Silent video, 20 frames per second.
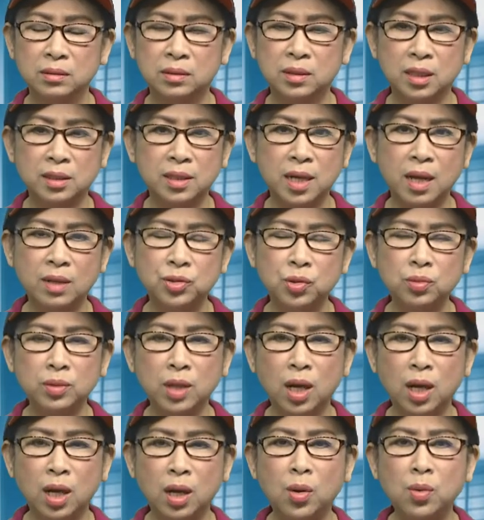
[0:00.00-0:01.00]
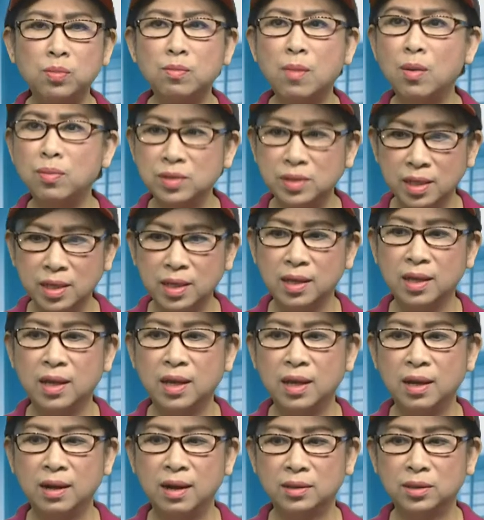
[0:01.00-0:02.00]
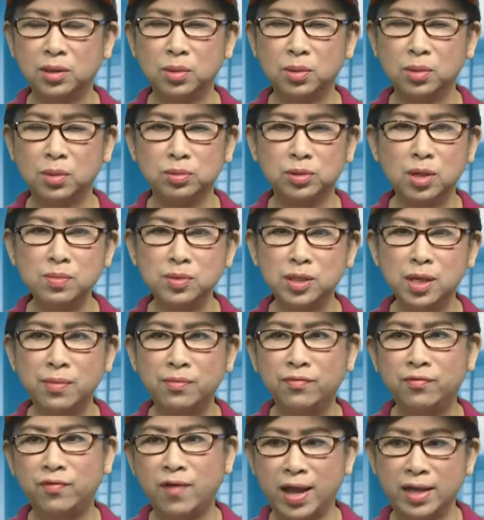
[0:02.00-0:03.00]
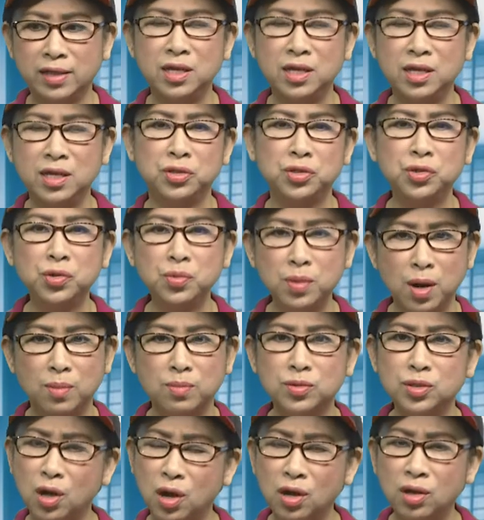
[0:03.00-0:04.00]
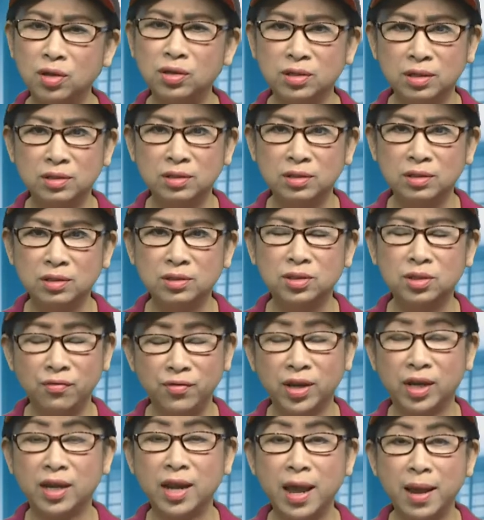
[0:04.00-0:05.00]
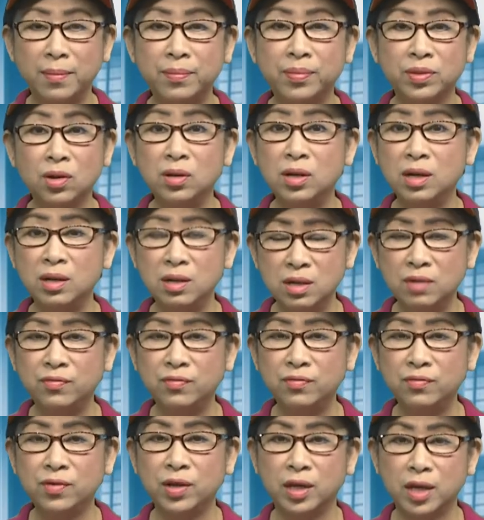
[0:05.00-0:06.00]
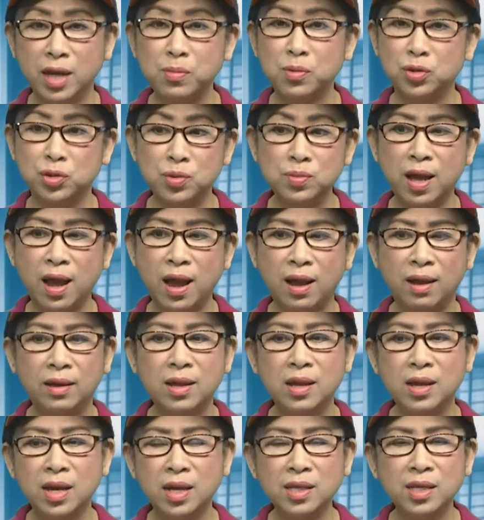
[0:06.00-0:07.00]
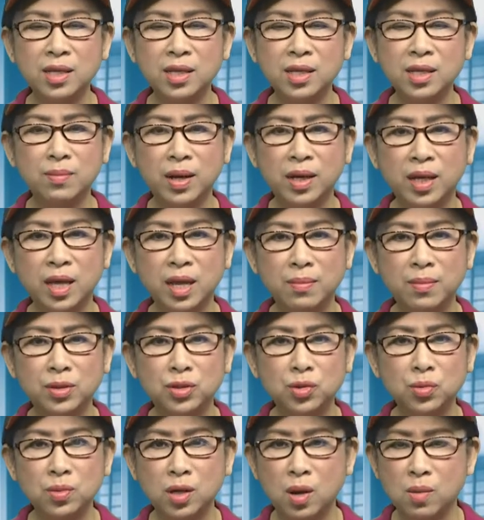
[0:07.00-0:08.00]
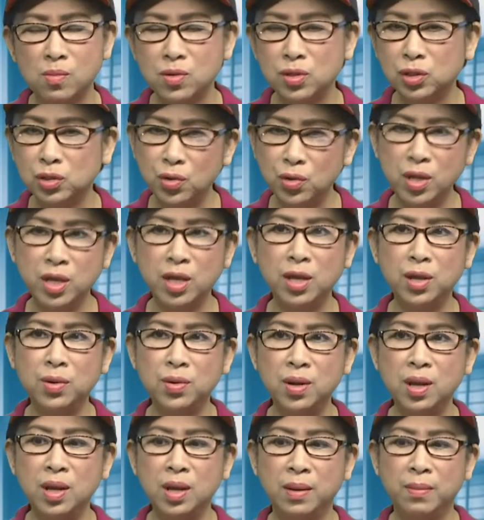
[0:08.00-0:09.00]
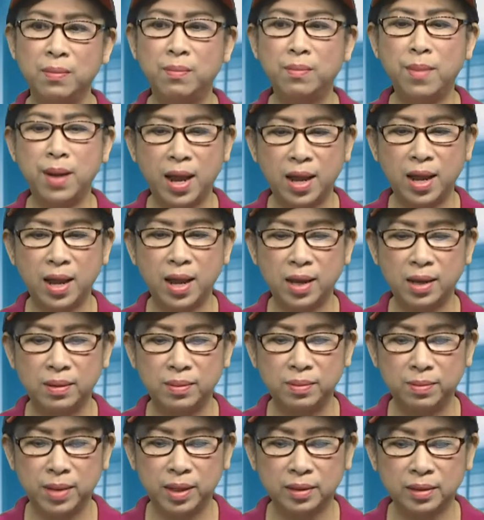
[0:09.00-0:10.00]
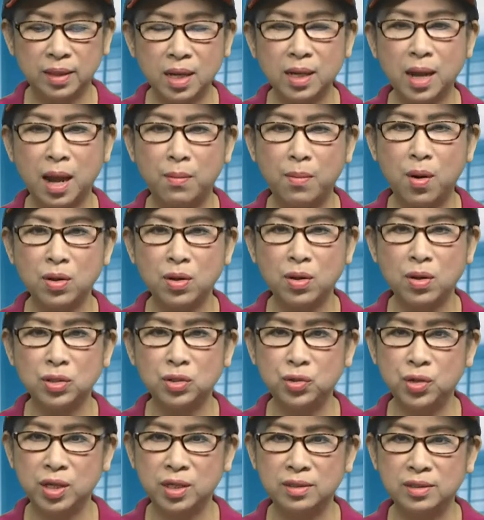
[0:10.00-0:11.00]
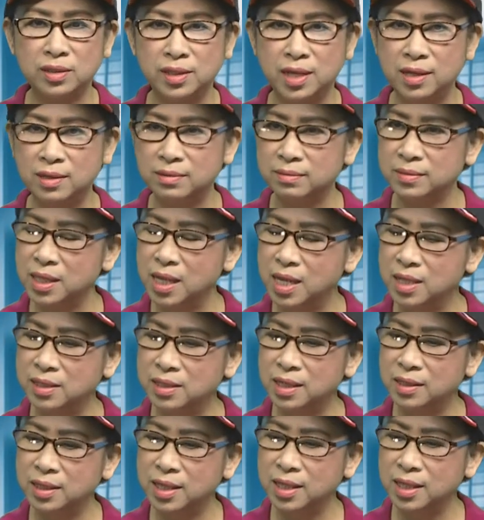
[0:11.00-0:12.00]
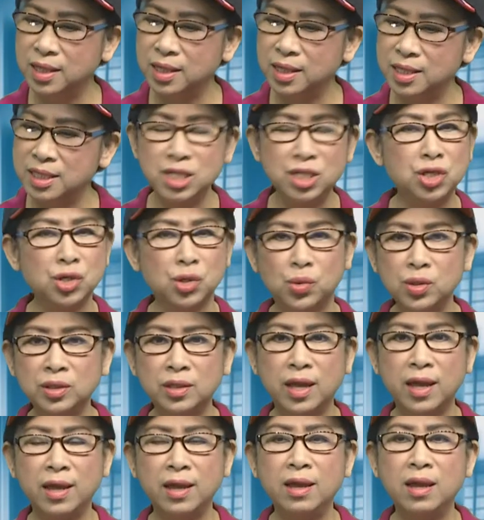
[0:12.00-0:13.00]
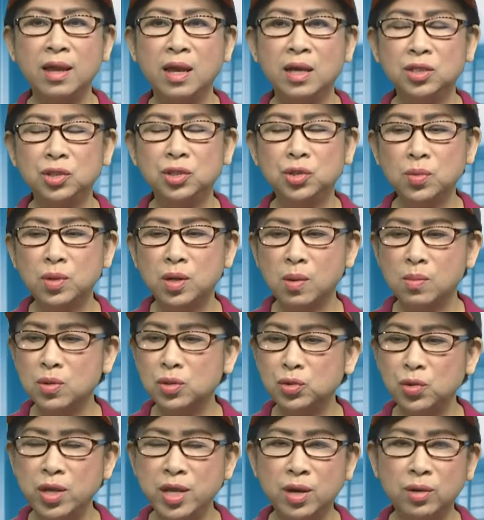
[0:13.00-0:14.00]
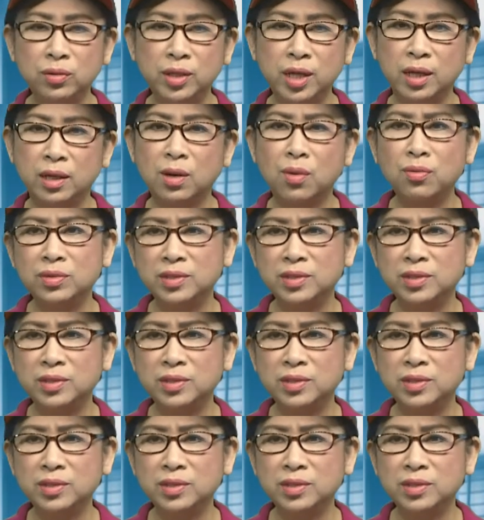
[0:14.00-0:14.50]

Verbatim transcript: thật ra chúng ta không mong gì là Tổng thống Trump phải diệt Trung Cộng cho cho Việt Nam, cho đất nước Việt Nam của chúng ta. Nhưng mà khi mà Trung Cộng nó suy yếu, mà mà tất cả mọi chuyện trên trên cái chính trường quốc tế, Trung Cộng nó suy yếu thì không